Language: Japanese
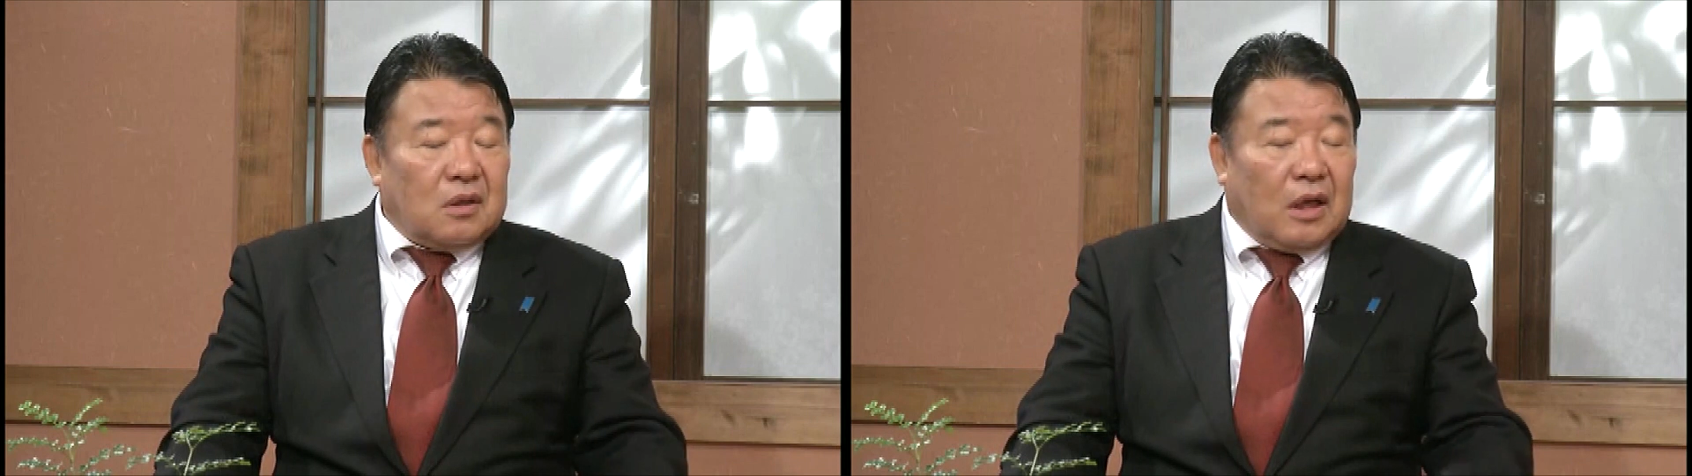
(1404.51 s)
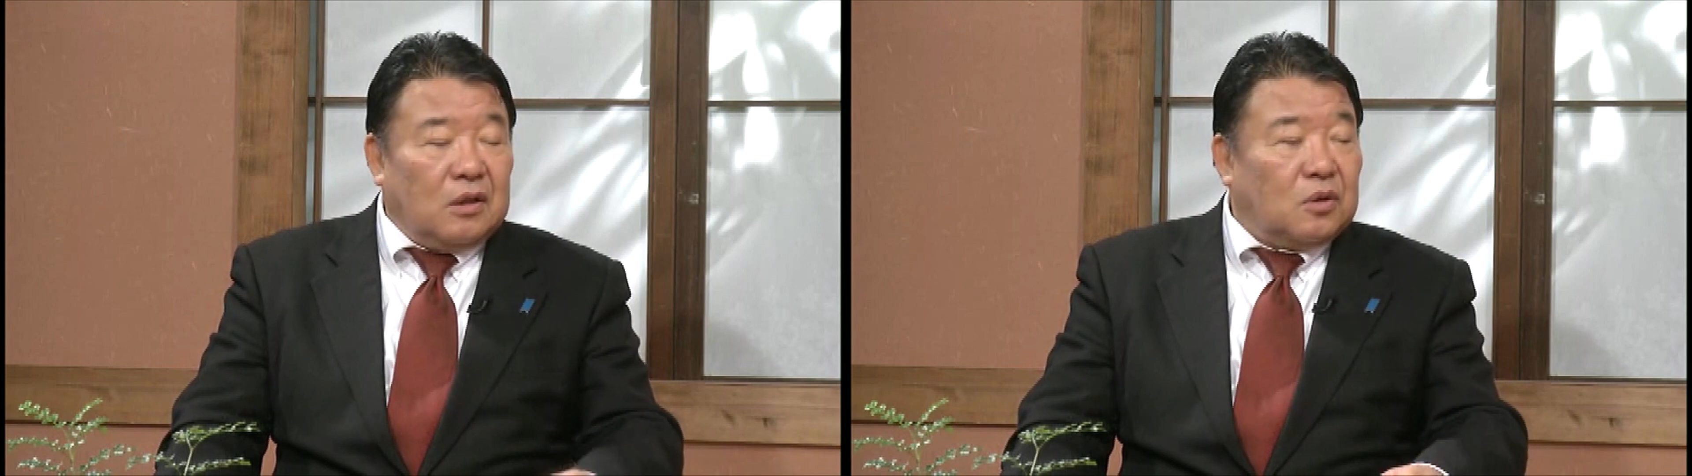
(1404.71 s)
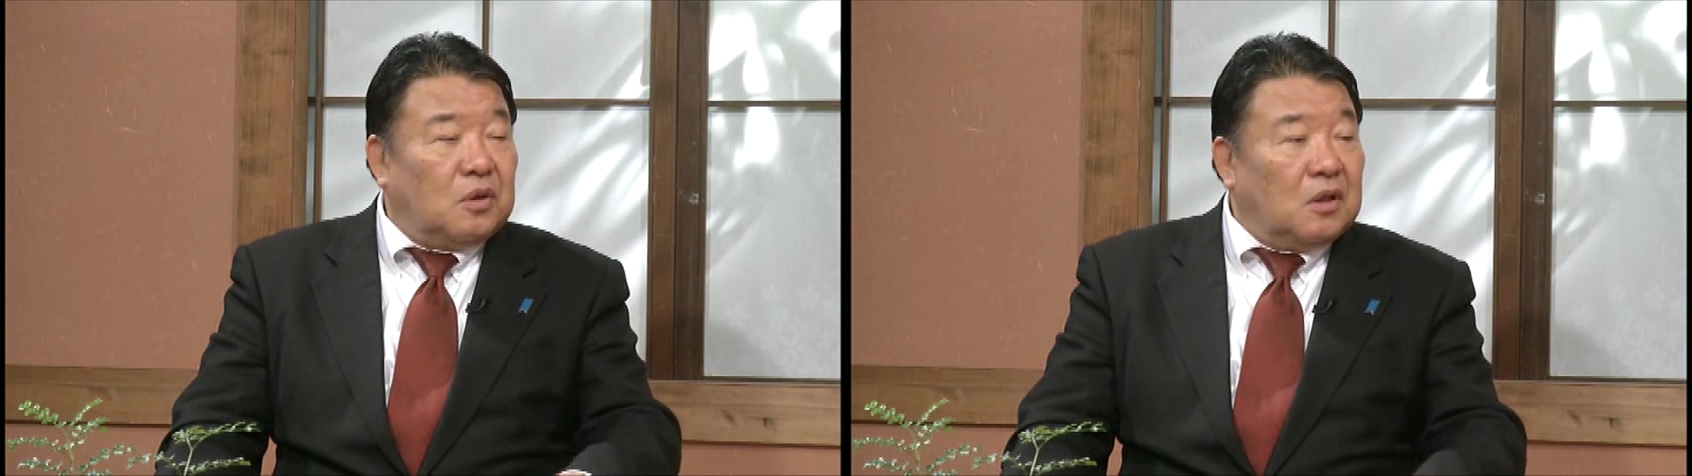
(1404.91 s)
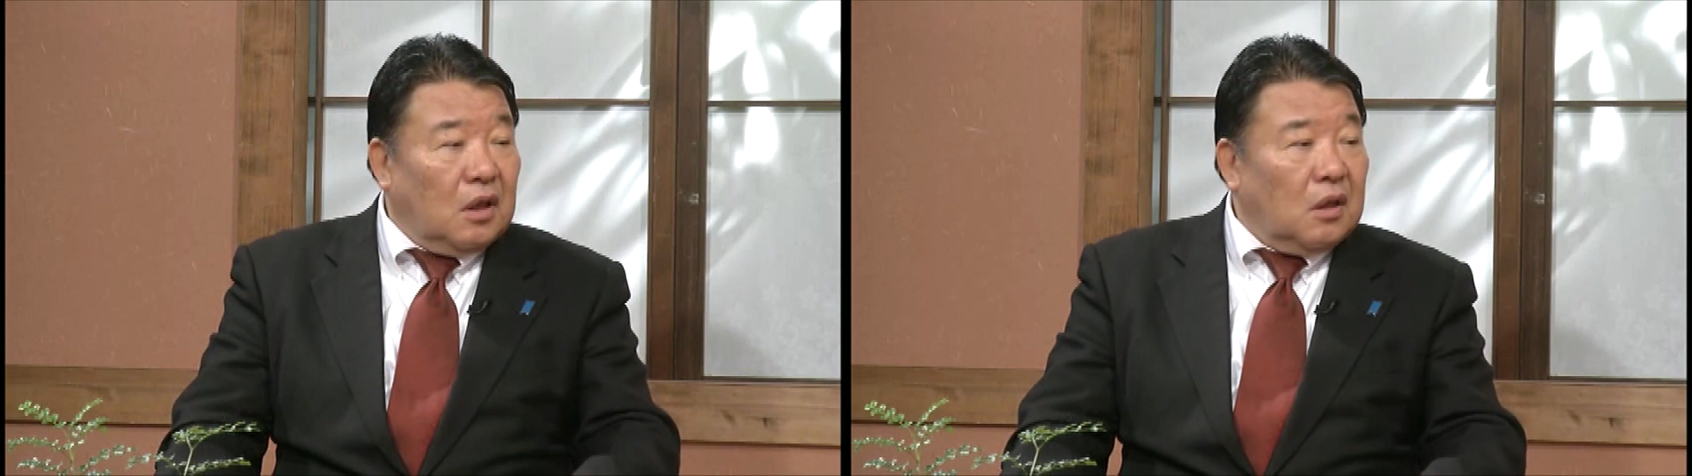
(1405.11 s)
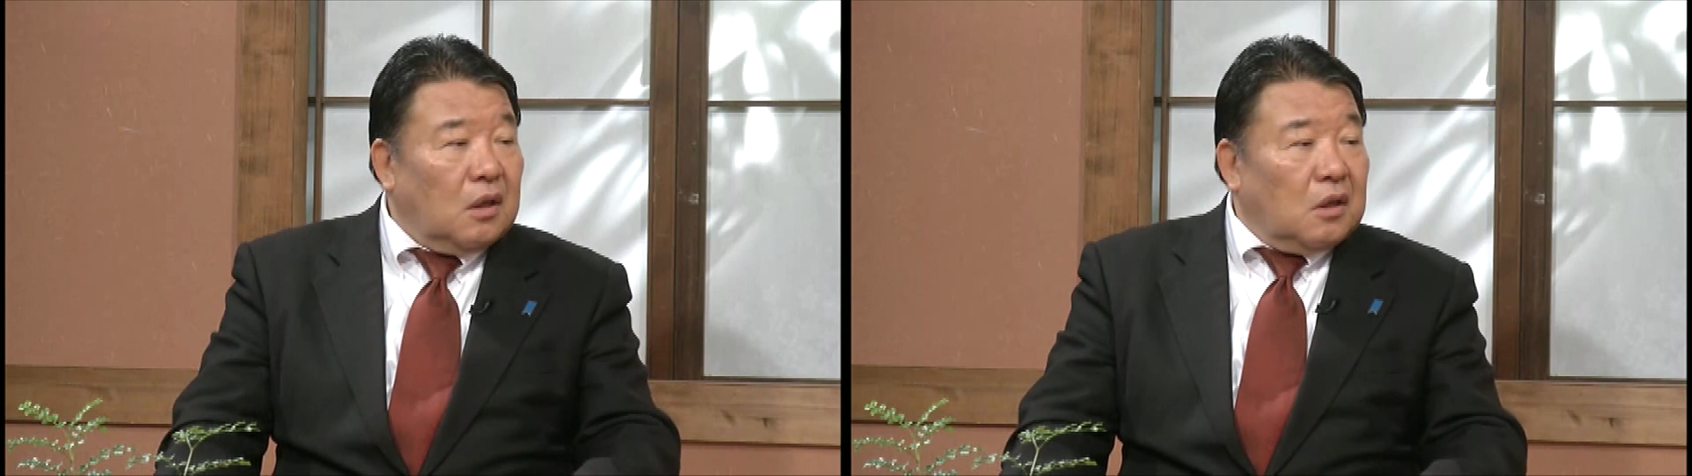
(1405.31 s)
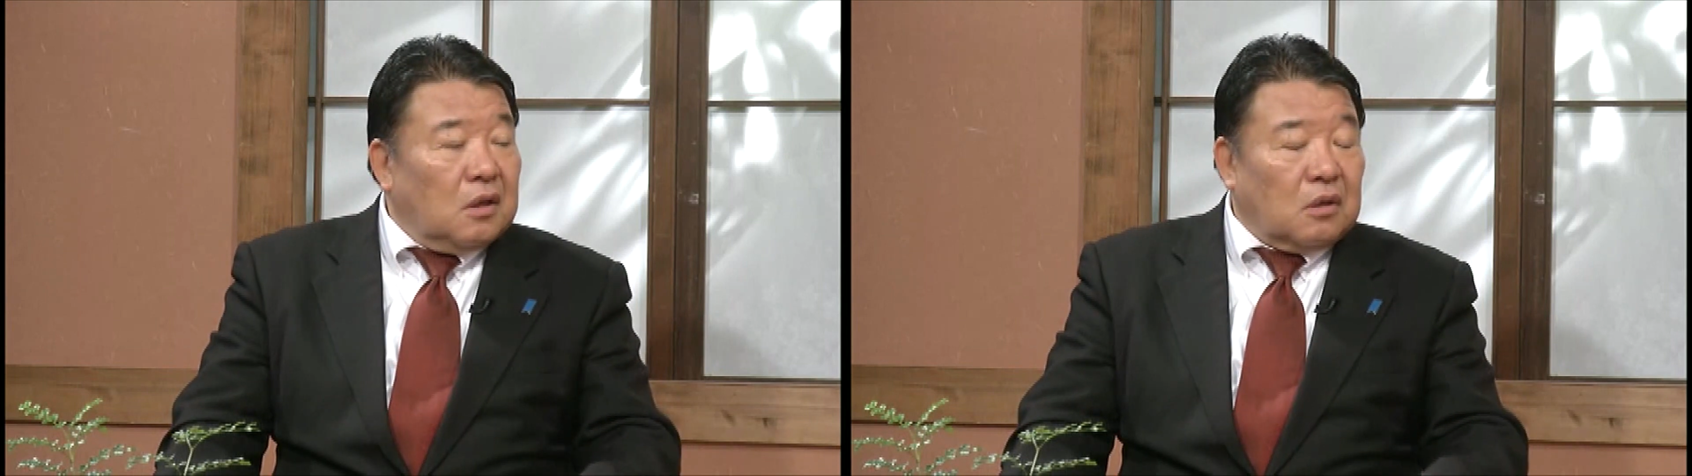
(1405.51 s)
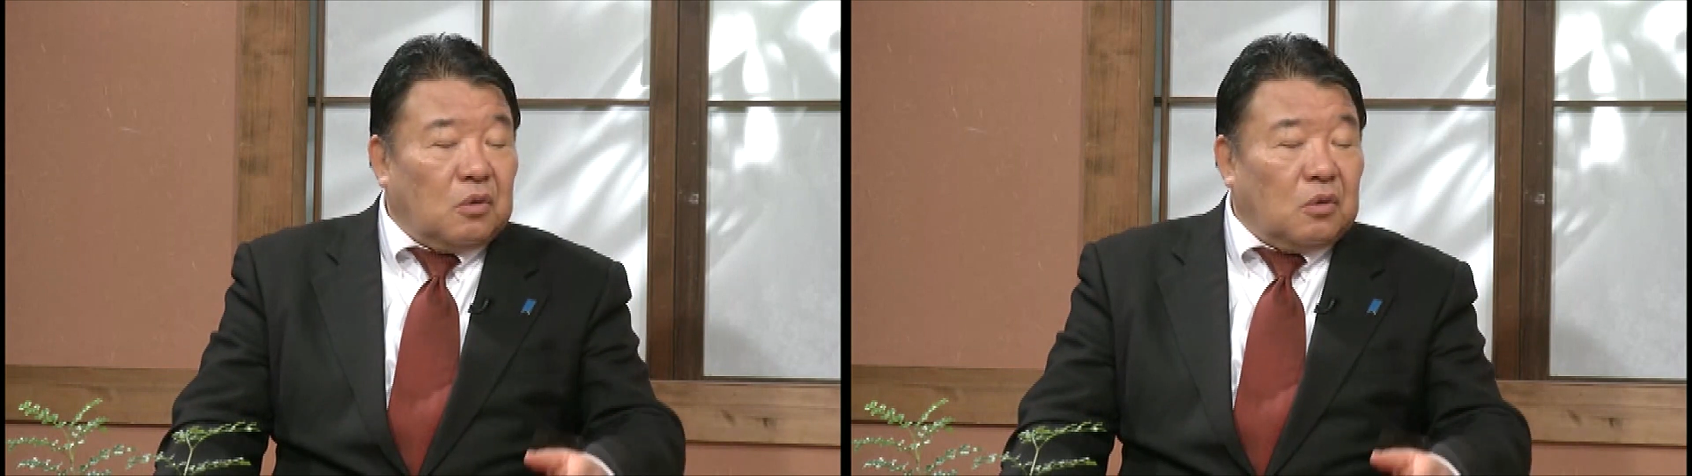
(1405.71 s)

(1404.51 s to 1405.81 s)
単純にね、